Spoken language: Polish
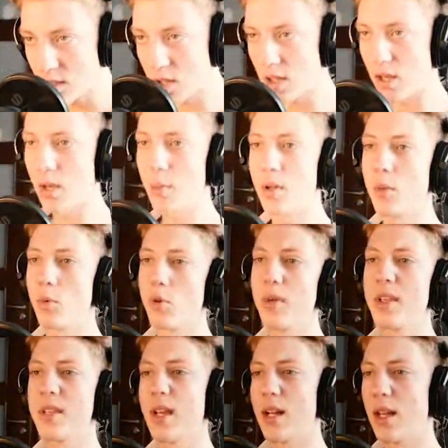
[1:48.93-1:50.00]
Nie, chyba nie było
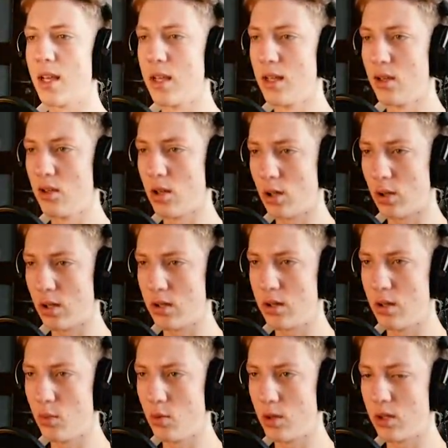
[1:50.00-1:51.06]
miejsca, ale to akurat
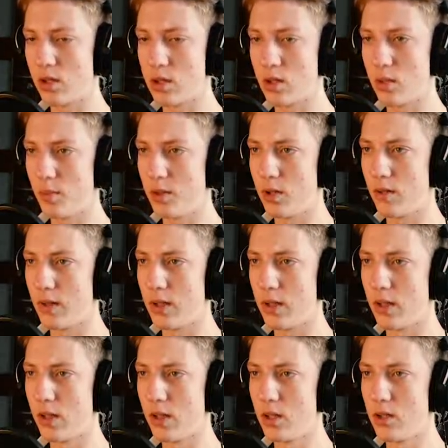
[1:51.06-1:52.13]
nie było jakieś skomplikowane.
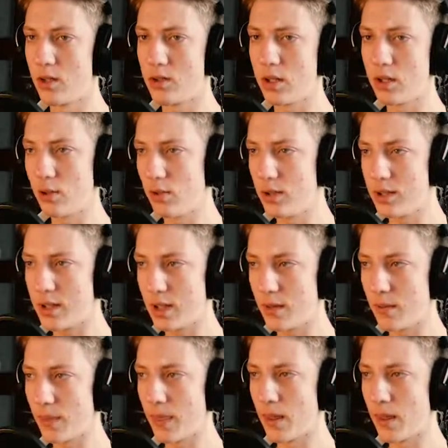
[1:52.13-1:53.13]
Ostatnia ulica,